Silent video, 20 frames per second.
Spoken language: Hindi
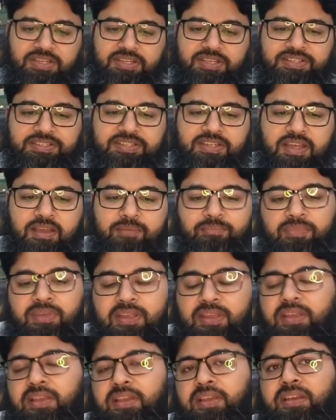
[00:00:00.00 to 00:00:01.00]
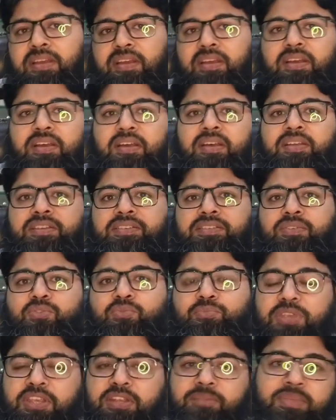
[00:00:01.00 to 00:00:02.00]
चलिए जनाब
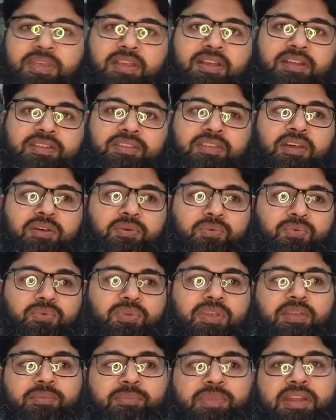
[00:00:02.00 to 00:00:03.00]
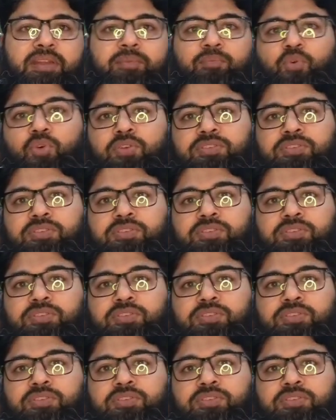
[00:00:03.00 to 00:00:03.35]
उम्मीद भी करता हूँ कि मेरे